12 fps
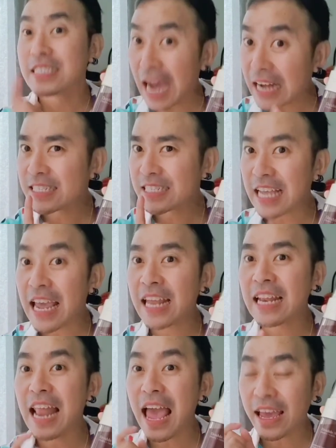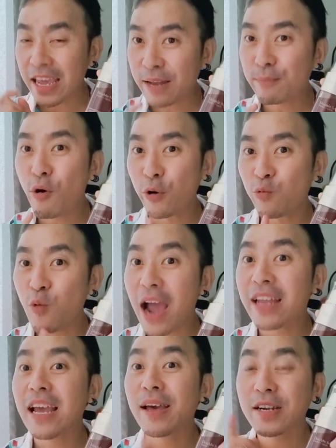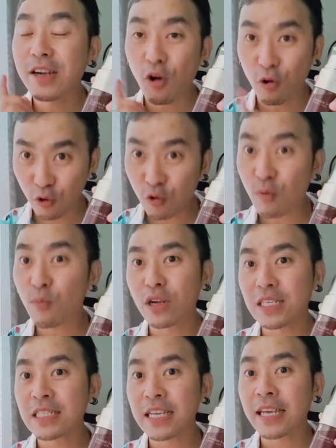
ชัดเจนและเห็นผลไวในเรื่องของรูขุมขนจ